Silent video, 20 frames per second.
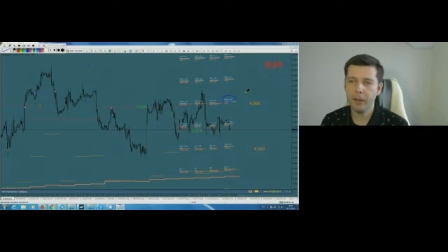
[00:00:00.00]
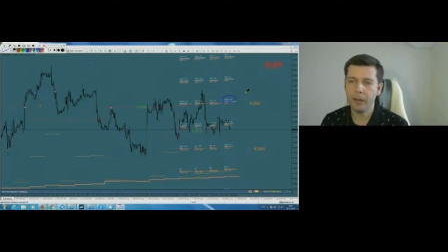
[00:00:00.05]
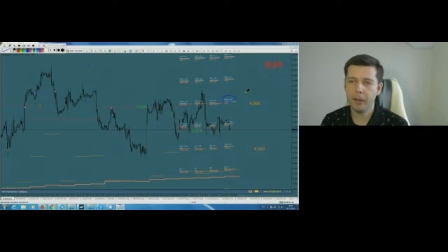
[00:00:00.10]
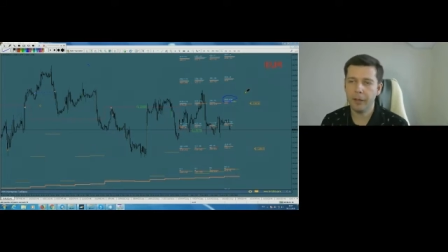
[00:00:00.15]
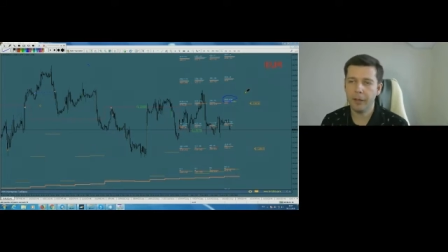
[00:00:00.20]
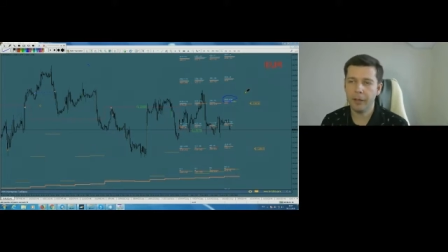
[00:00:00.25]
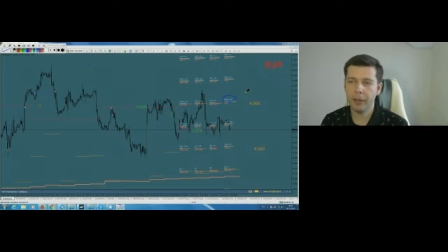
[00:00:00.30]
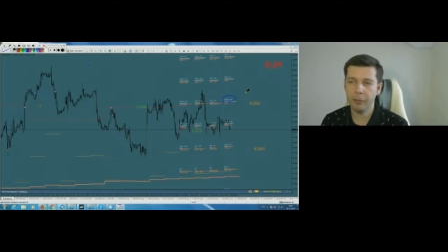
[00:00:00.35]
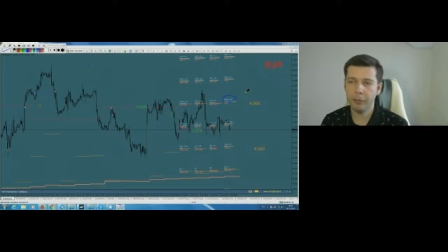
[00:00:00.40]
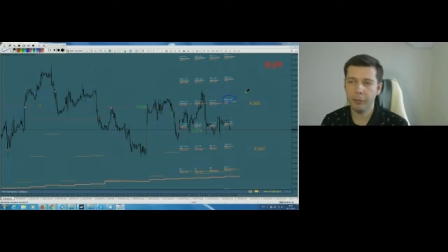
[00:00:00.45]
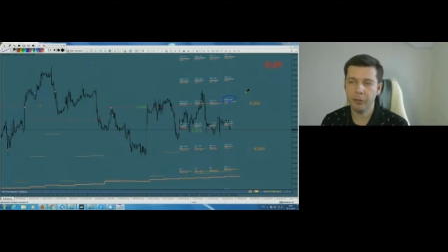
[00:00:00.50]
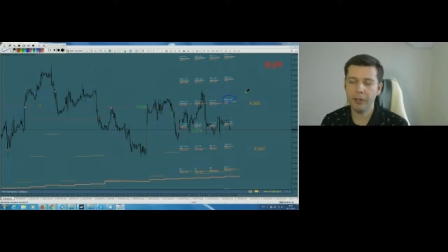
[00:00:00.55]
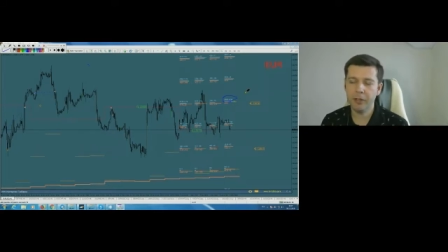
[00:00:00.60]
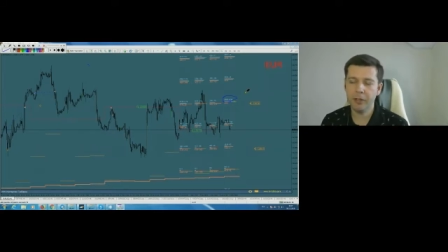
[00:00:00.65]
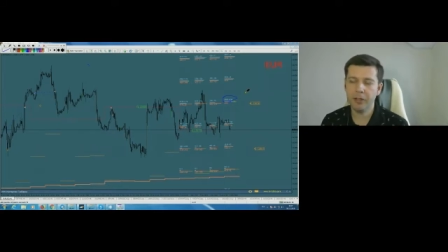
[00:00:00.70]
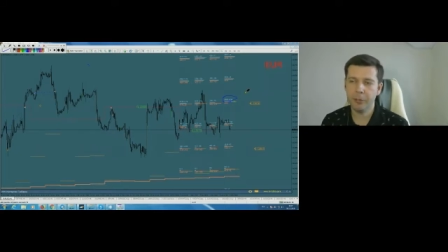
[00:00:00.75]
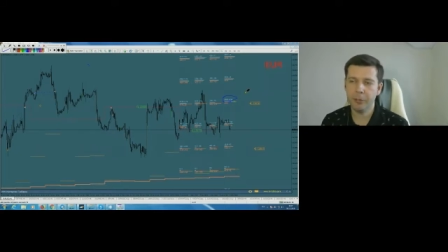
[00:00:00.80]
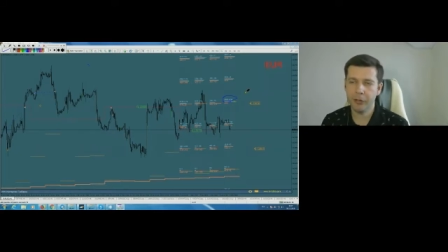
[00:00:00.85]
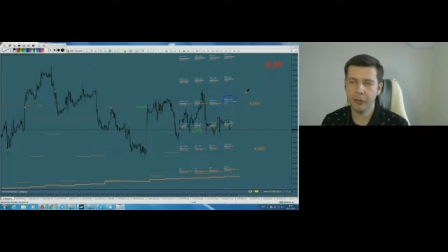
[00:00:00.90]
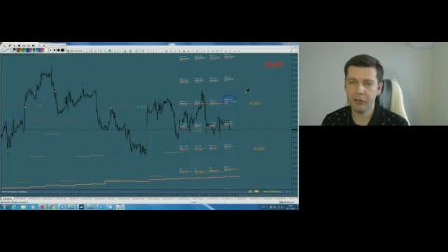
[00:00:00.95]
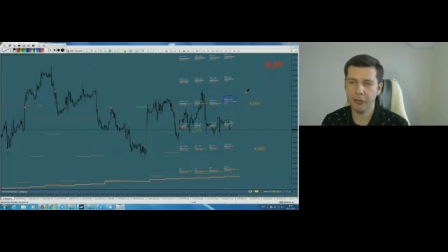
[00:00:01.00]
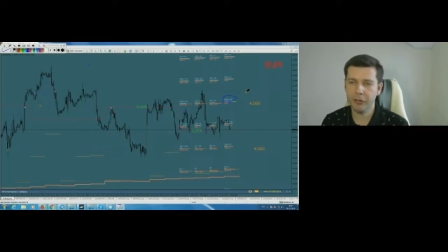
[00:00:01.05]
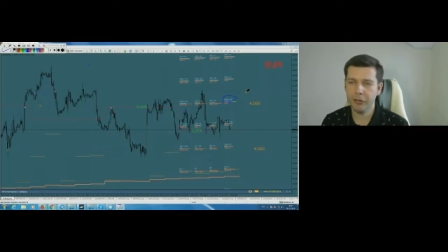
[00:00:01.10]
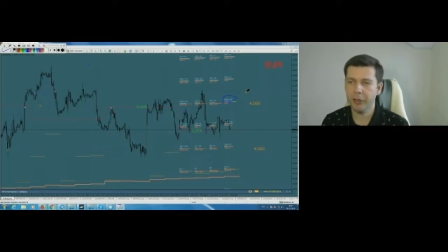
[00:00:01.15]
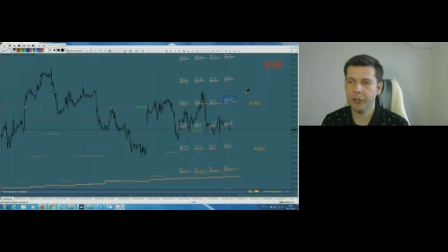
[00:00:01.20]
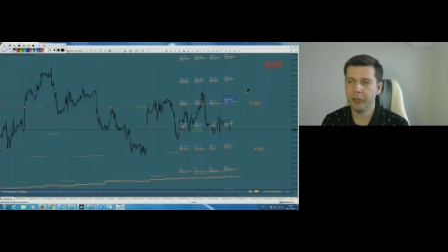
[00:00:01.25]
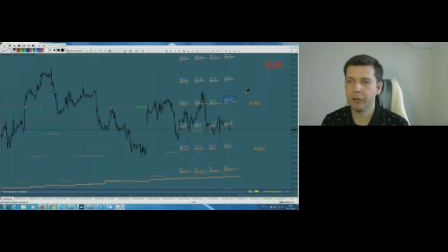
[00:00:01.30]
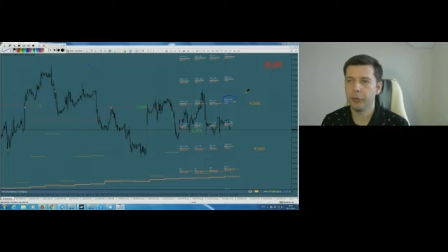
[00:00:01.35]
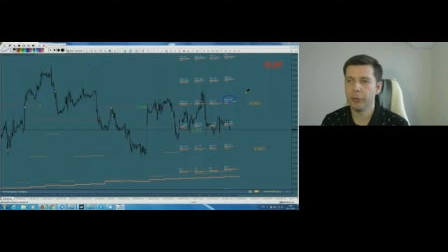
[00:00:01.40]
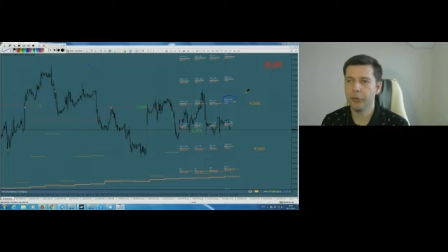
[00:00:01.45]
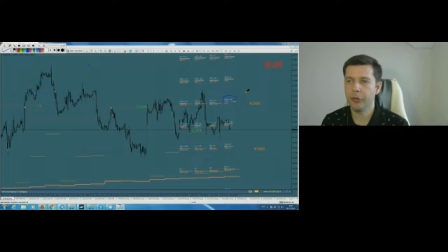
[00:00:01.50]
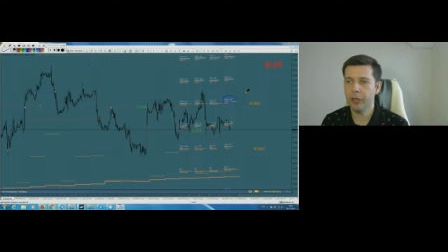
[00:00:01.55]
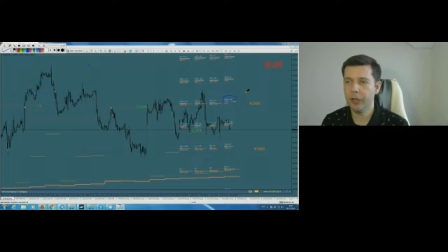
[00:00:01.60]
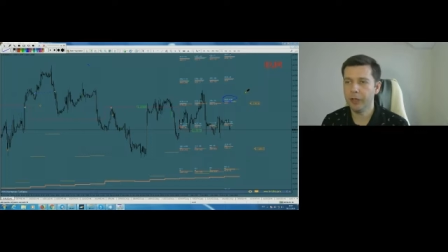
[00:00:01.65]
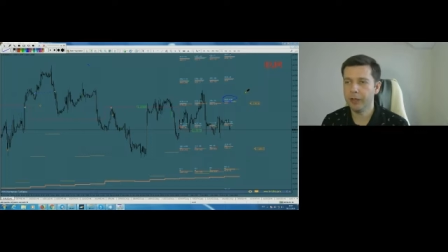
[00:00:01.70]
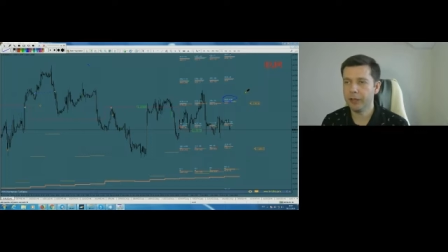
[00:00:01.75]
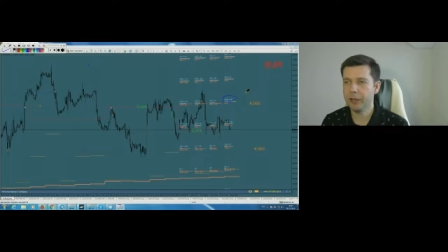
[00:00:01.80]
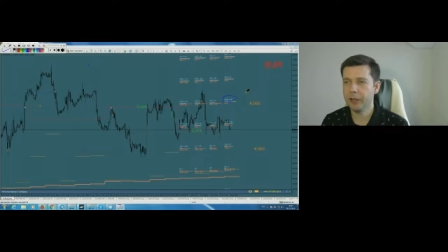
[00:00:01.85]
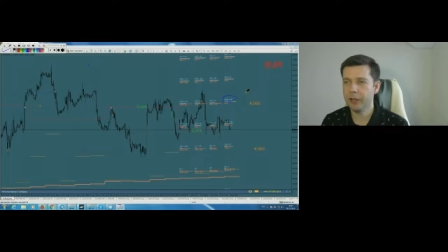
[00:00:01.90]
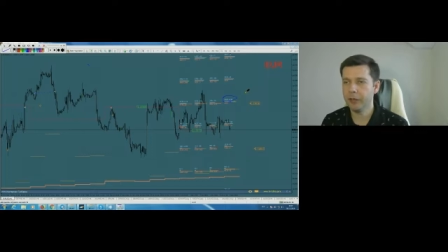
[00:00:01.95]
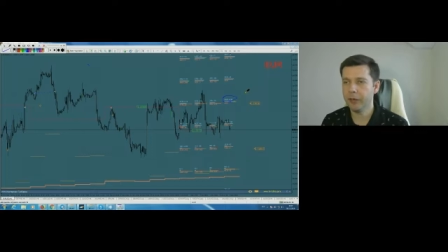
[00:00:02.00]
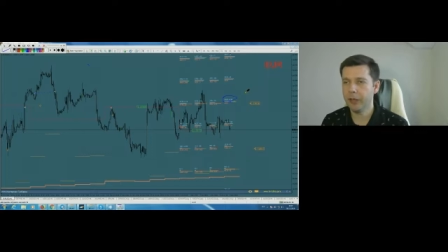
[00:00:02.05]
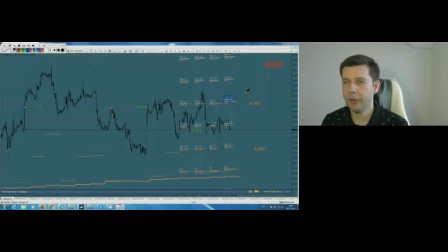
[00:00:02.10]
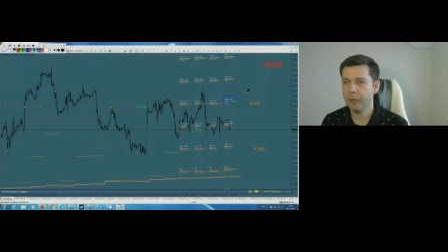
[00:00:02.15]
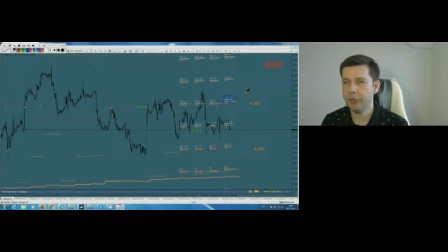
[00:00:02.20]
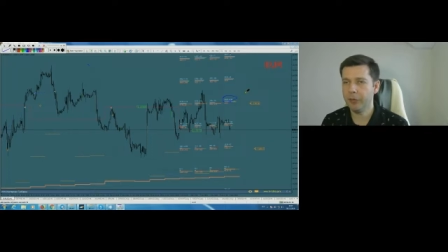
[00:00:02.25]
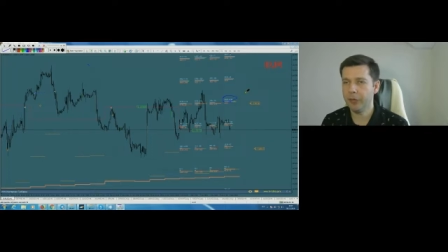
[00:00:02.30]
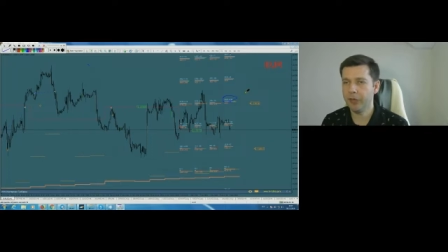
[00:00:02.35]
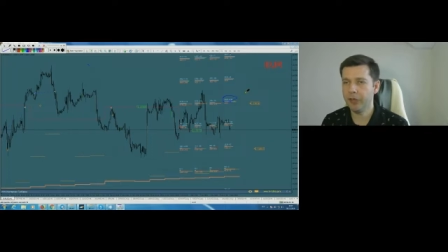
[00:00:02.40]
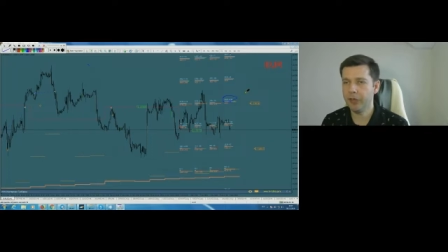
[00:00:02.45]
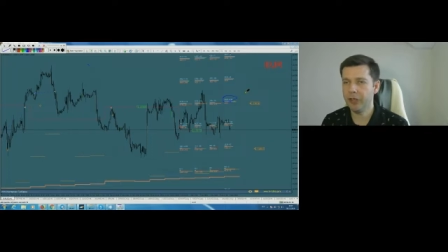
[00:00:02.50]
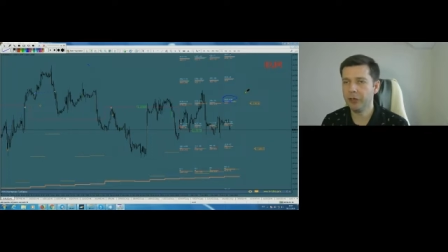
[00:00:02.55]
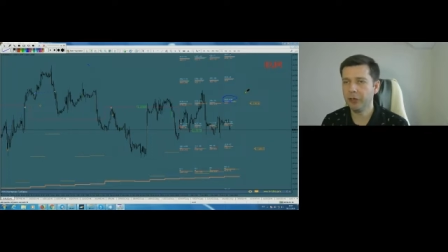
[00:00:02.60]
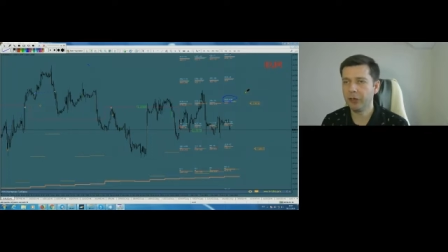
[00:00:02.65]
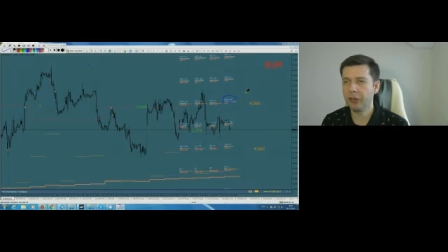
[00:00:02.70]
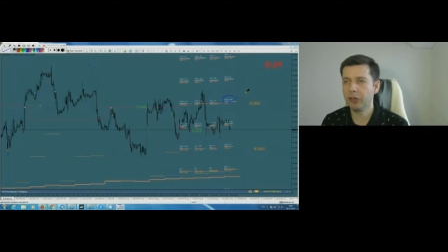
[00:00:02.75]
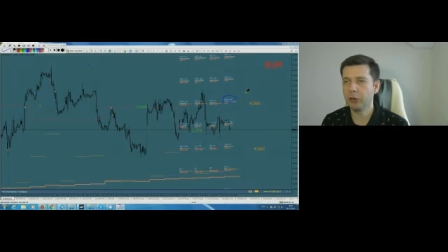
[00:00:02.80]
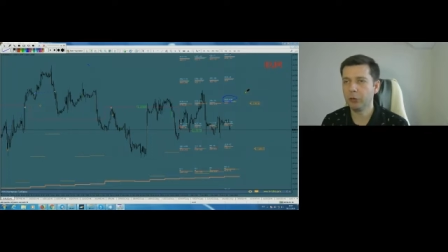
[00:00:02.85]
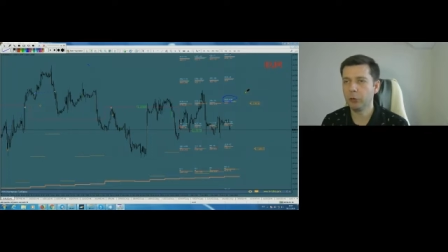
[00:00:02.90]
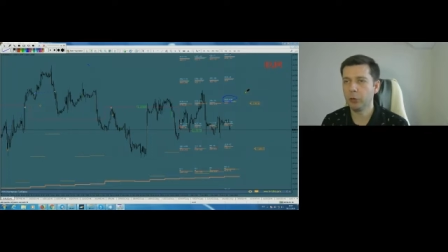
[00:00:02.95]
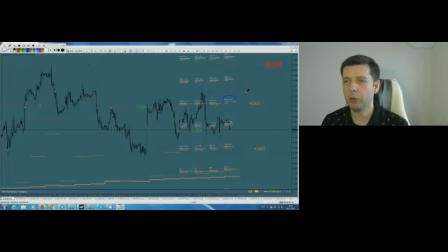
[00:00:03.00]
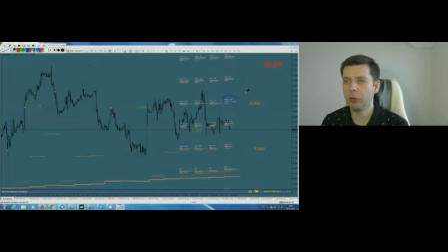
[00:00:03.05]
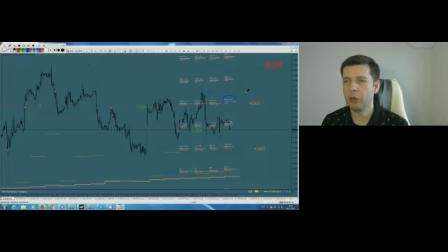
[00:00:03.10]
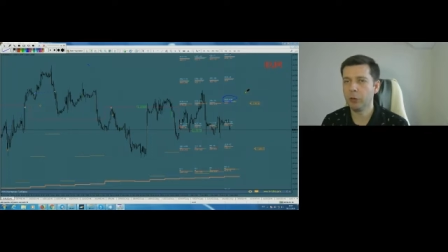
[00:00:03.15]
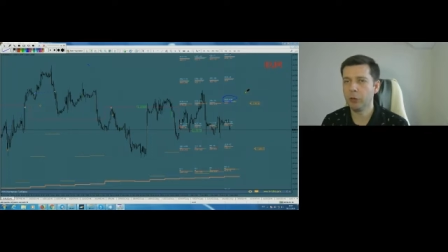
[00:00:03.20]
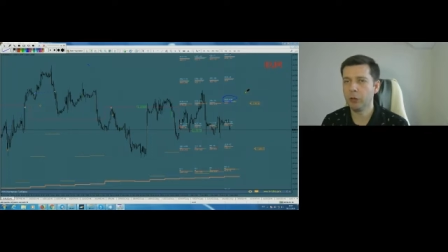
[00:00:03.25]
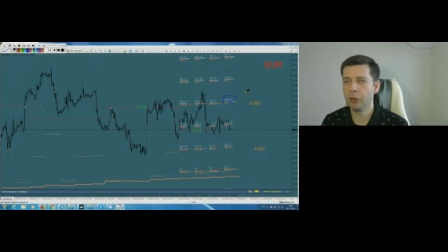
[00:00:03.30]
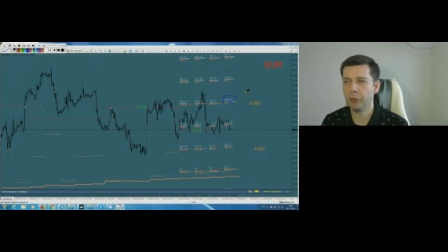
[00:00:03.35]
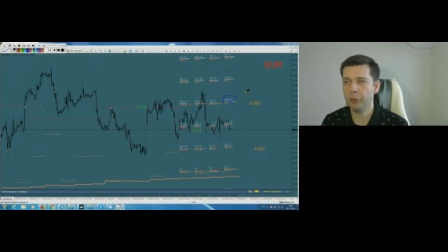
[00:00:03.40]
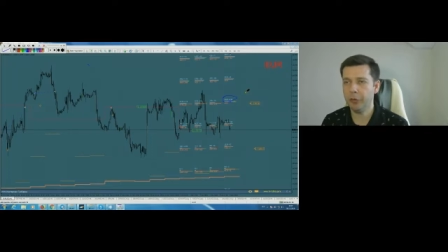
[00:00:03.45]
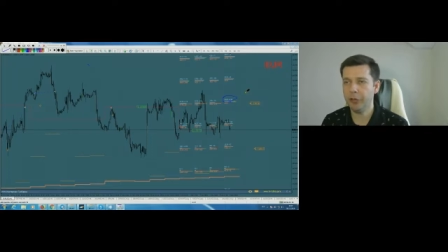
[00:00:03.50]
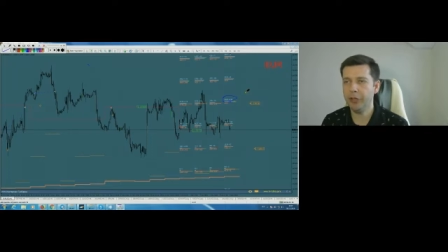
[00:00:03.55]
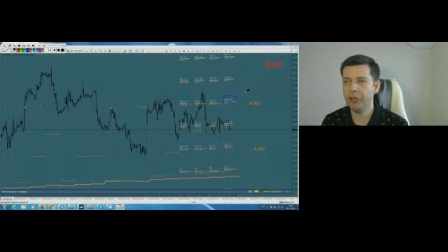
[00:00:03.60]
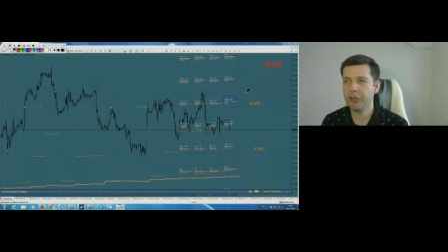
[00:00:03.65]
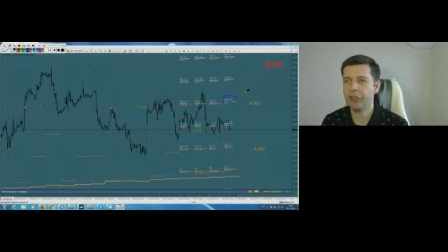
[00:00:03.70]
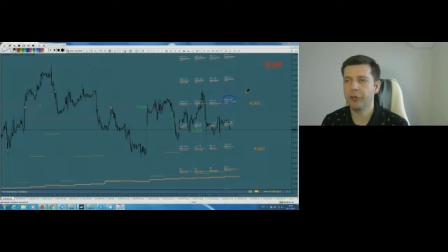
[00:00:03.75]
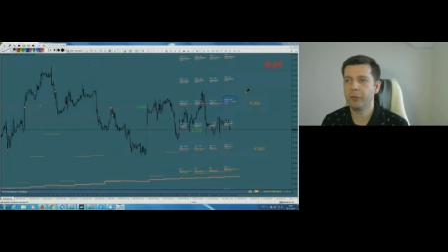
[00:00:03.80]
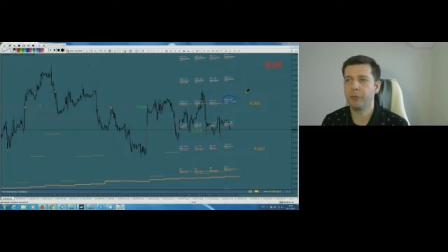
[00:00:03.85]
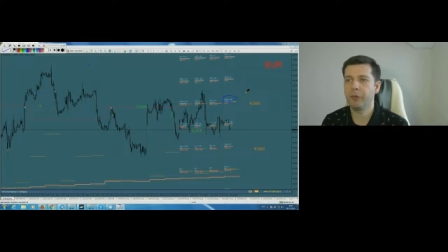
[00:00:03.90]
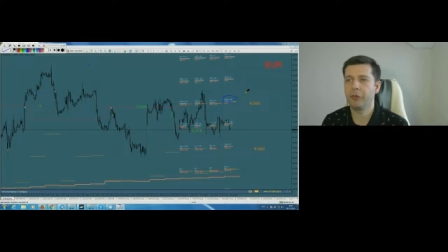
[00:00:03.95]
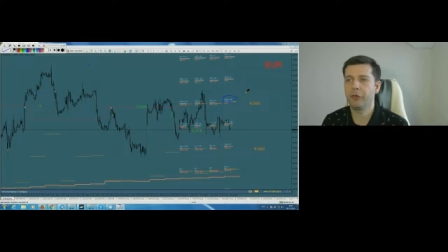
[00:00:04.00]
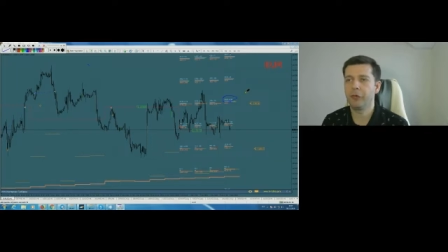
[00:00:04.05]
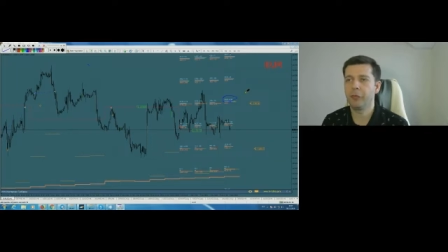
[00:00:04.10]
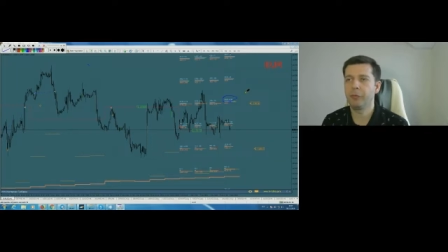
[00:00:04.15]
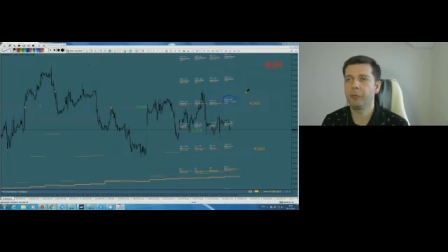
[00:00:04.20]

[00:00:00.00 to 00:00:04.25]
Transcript: а, рекомендация простая. Друзья, закрываем те сделки, которые у вас уже в принципе